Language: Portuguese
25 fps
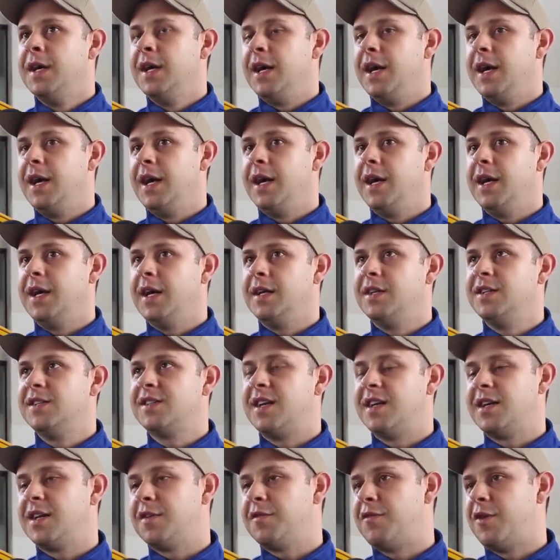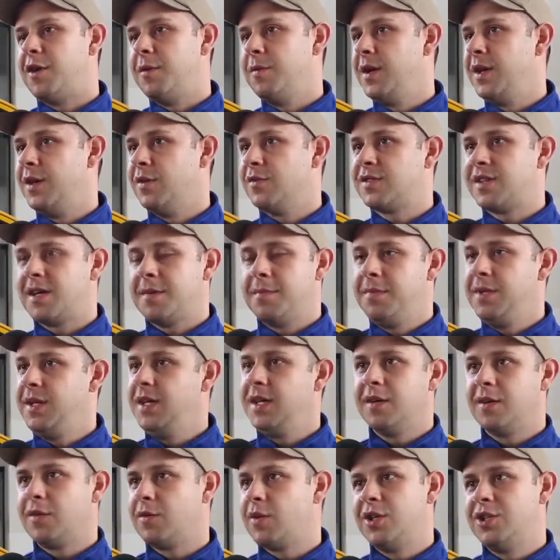é, de certa forma ele não
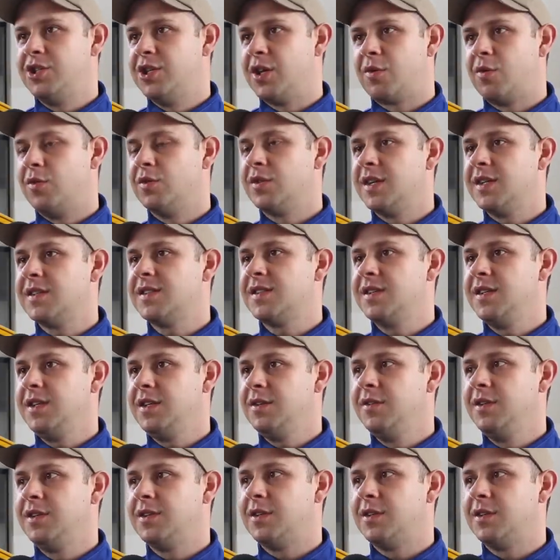sabia o que tinha acontecido,